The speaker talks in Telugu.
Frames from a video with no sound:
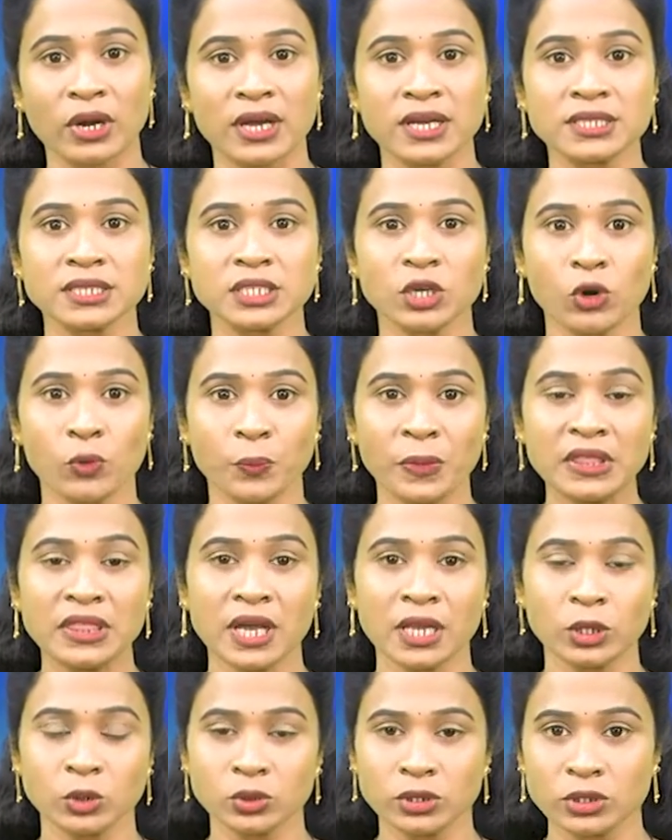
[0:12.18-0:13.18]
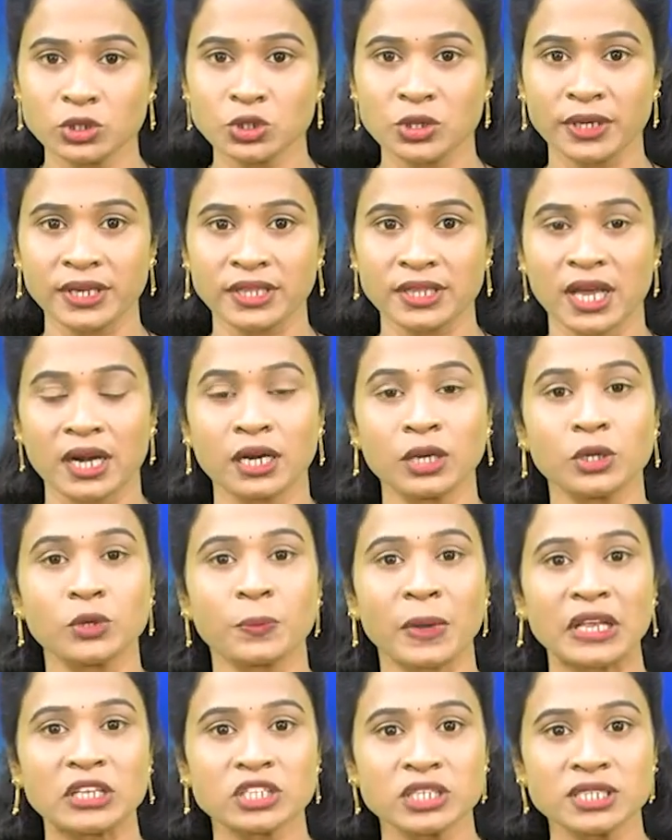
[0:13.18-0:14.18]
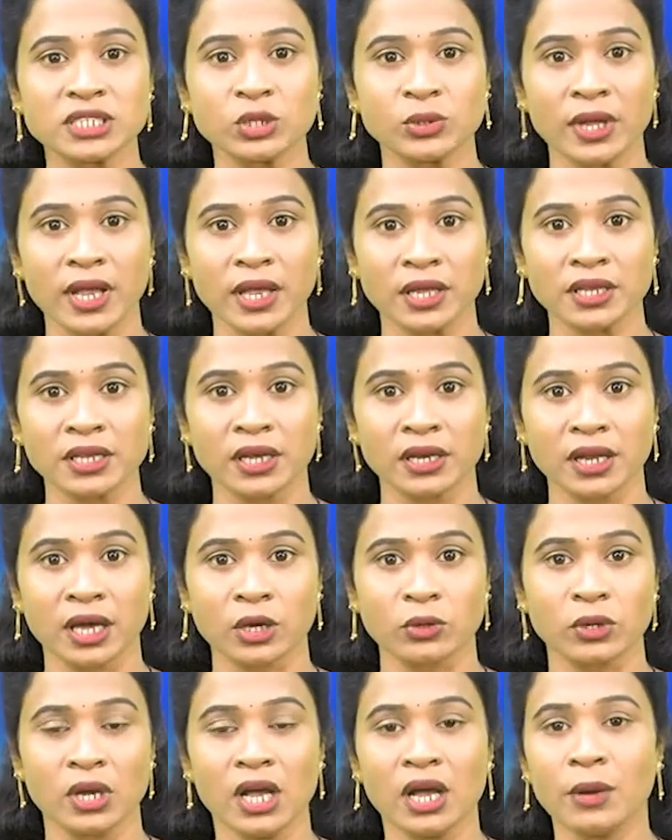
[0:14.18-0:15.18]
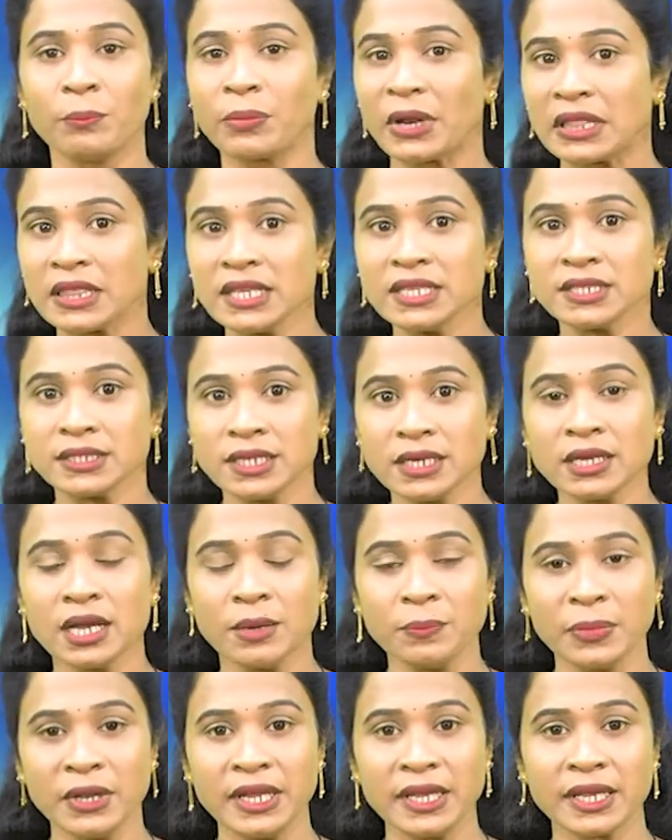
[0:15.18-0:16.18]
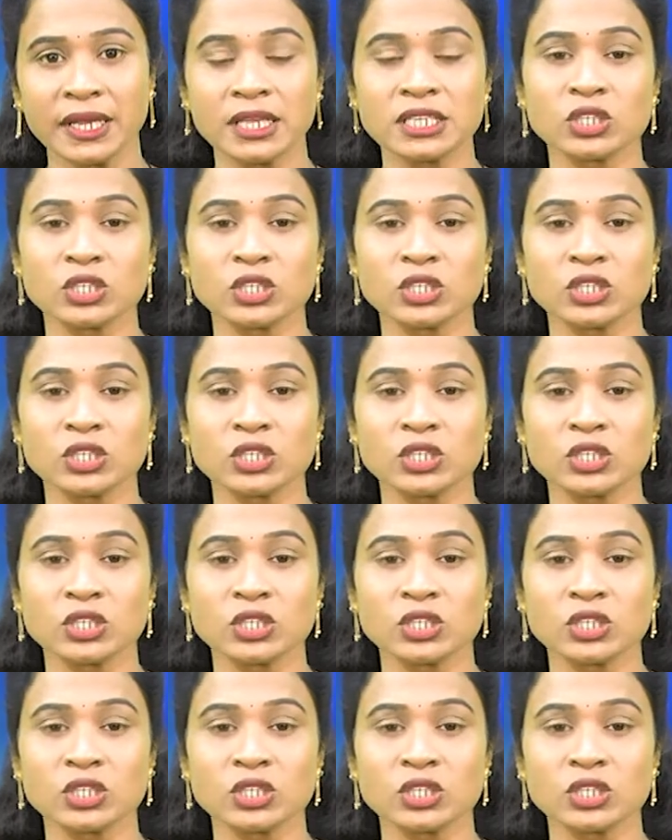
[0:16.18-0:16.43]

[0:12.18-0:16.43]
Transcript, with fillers: రహస్య ఒప్పందాలు కుదుర్చుకుని ధరలను పెంచేస్తున్నాయని అన్నారు ప్రతి స్టీల్ కంపెనీకి